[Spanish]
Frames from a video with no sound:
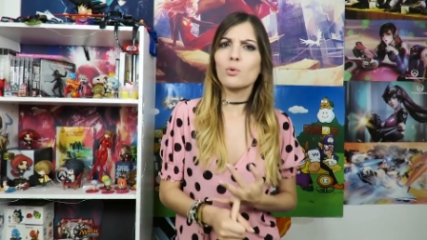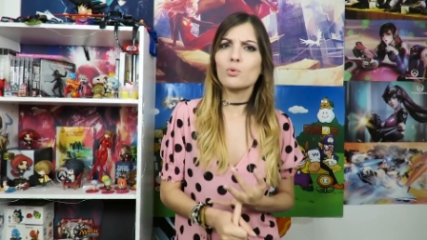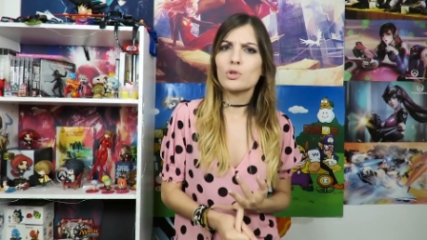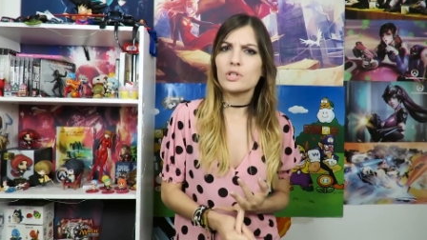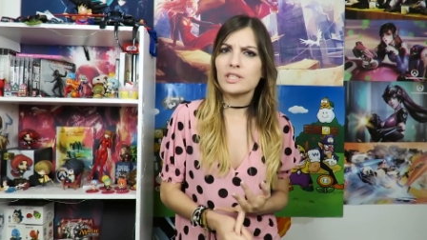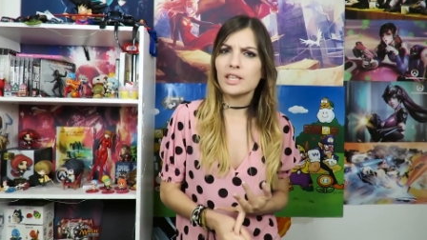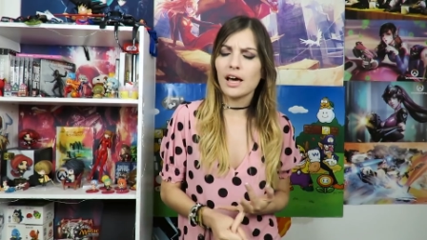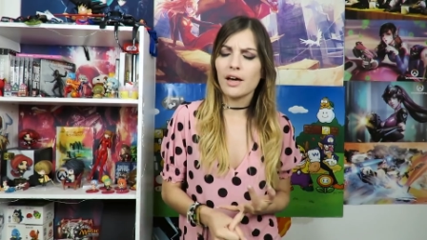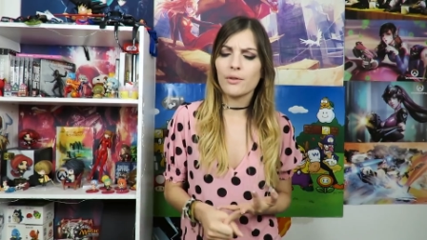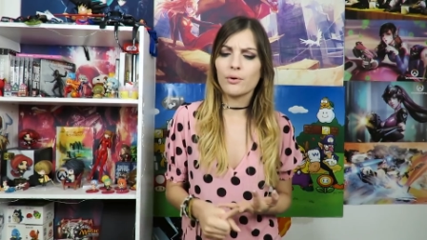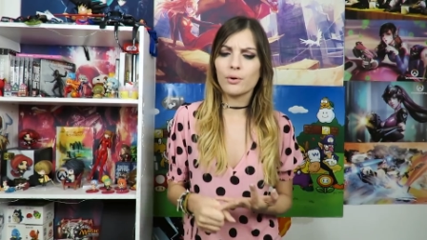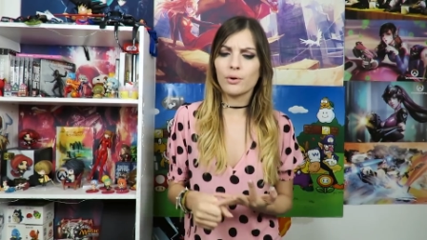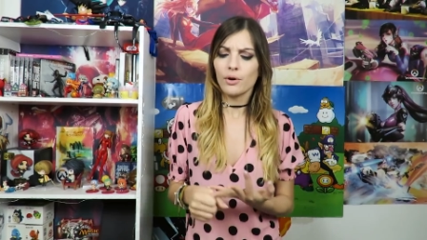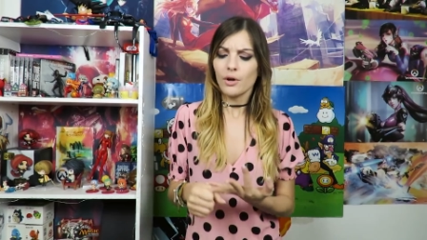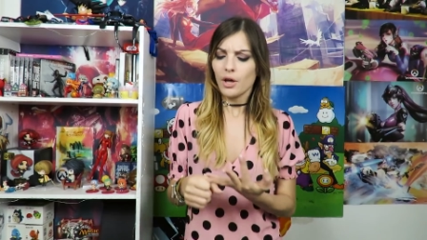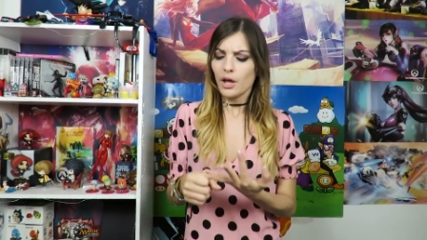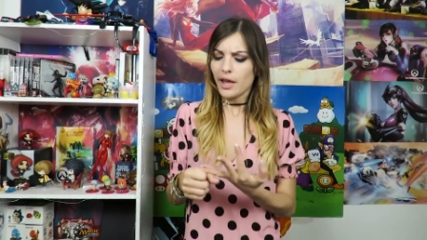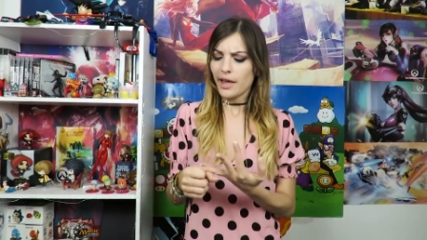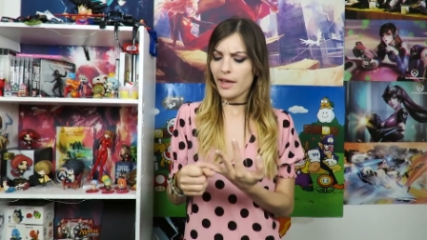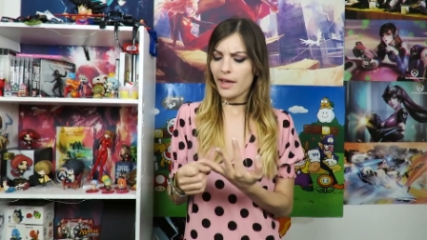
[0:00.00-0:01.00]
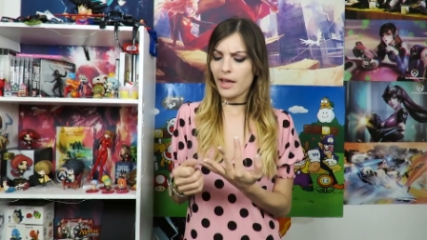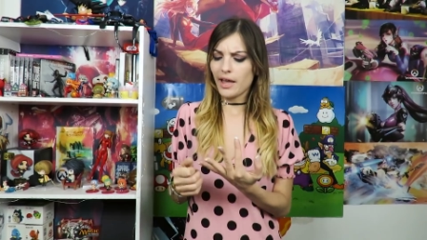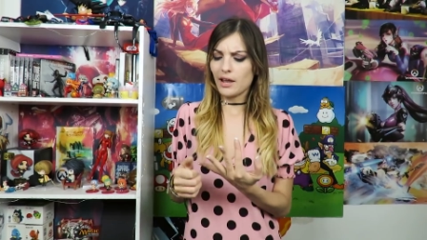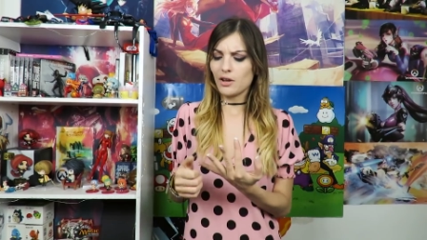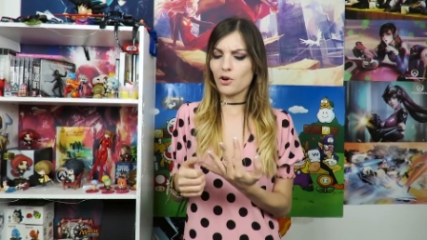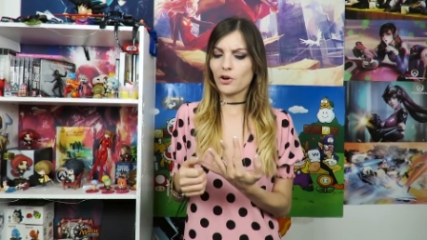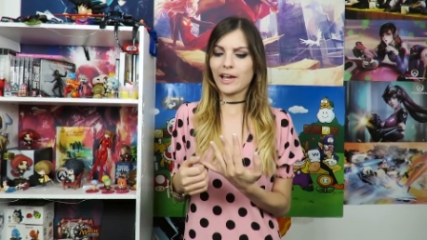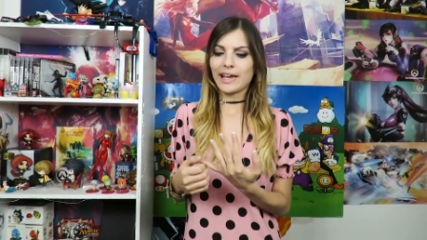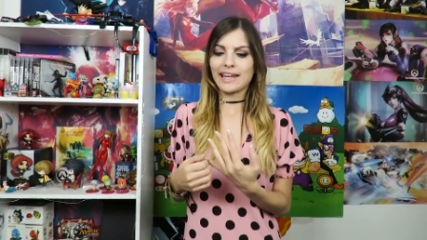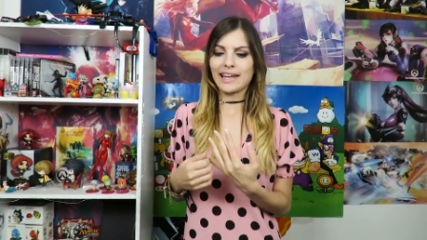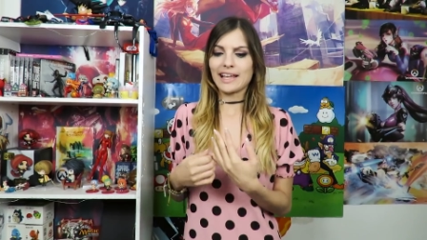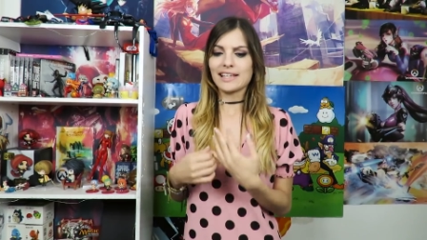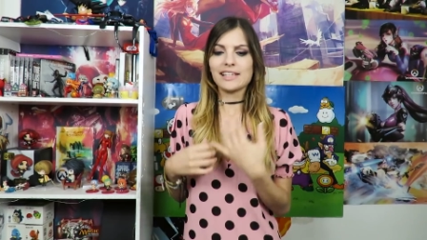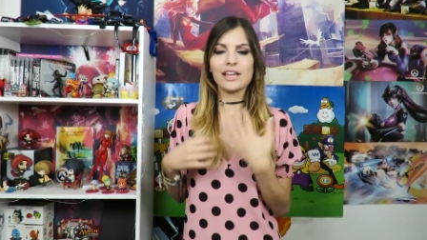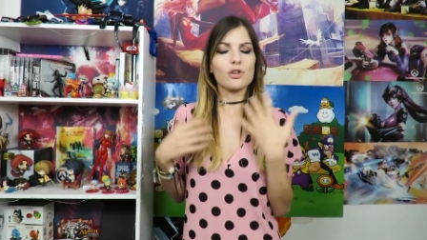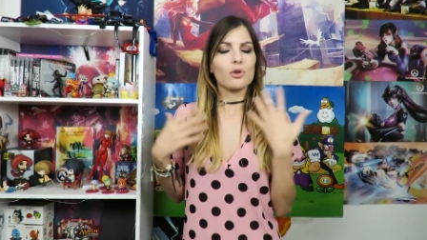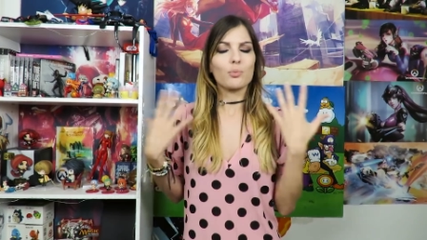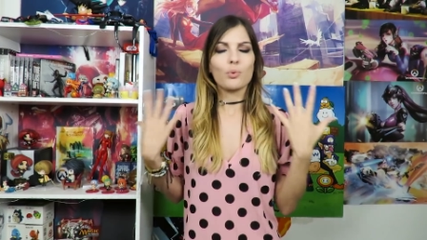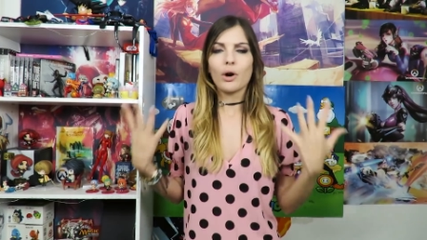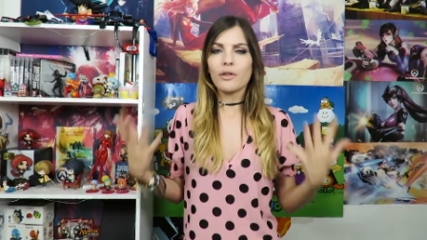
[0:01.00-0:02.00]
no os ha gustado, eh, lo que creéis
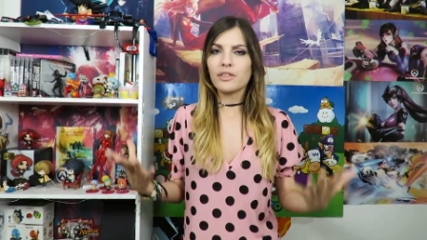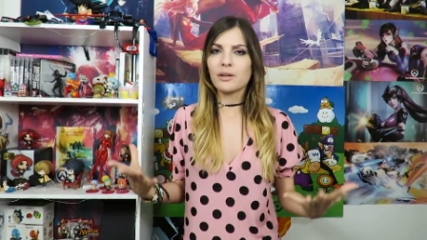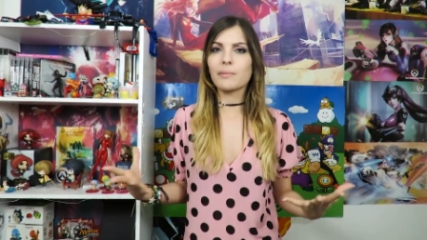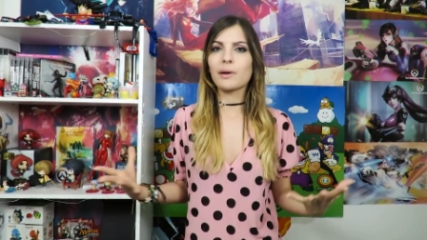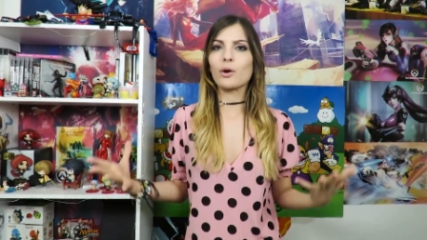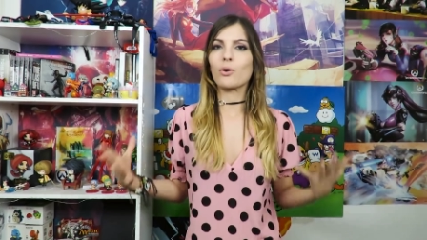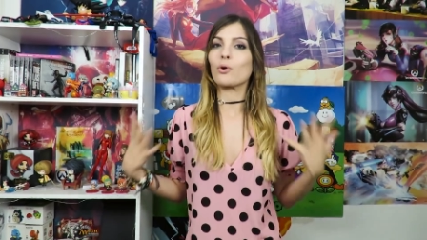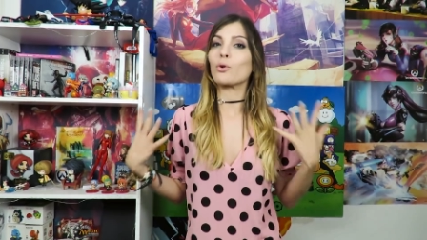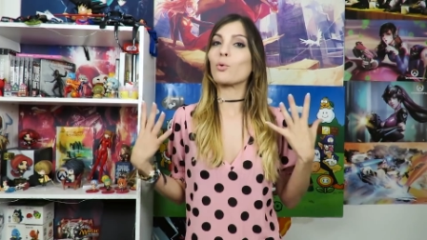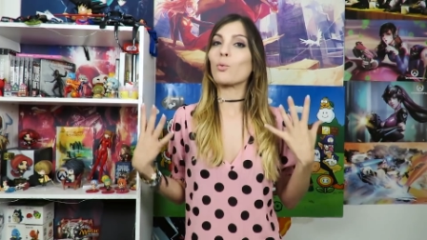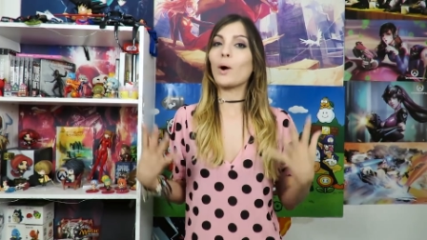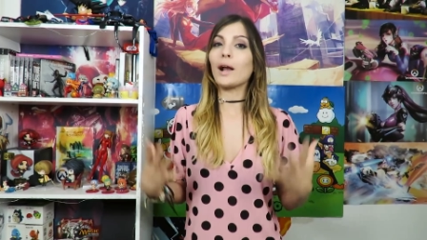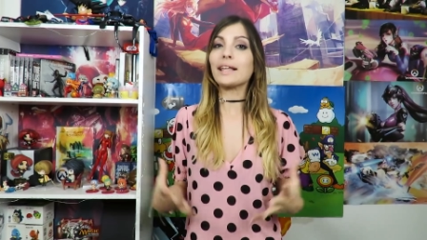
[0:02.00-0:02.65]
que yo puedo hacer mejor,